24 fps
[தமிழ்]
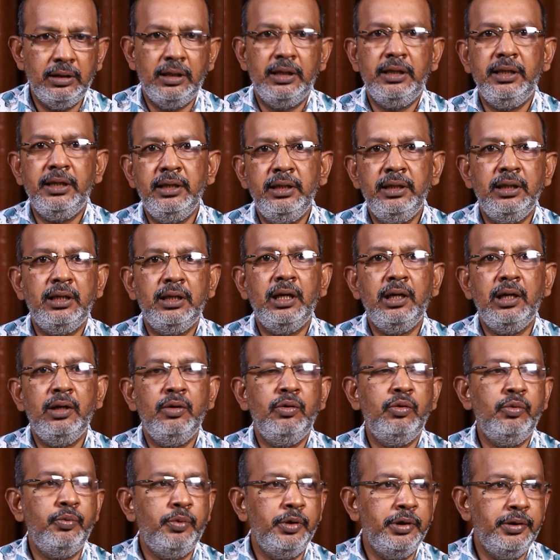நகை
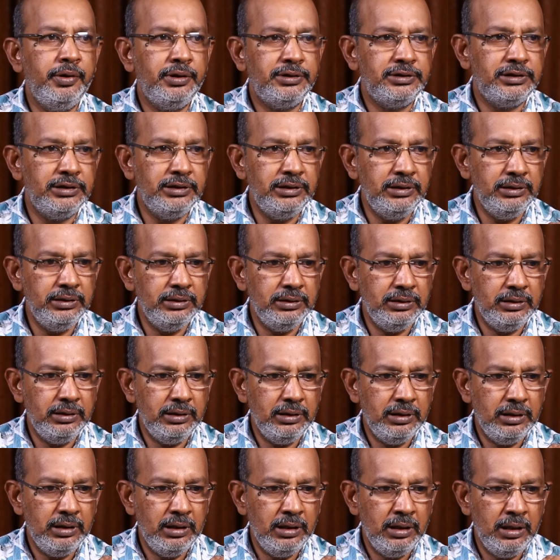களவு போயிடுச்சு
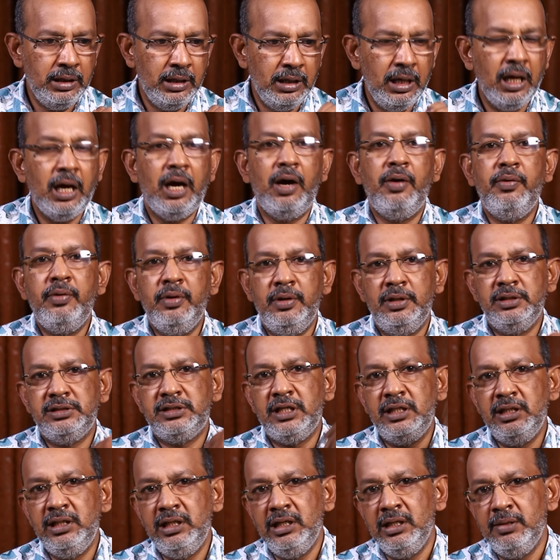அவர்
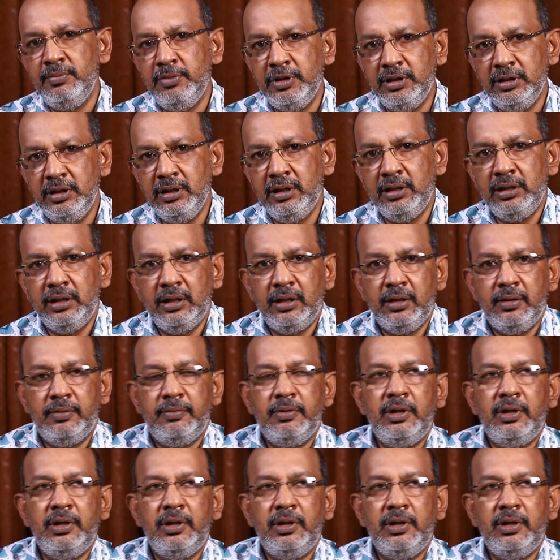சந்தேகம் வந்து அந்த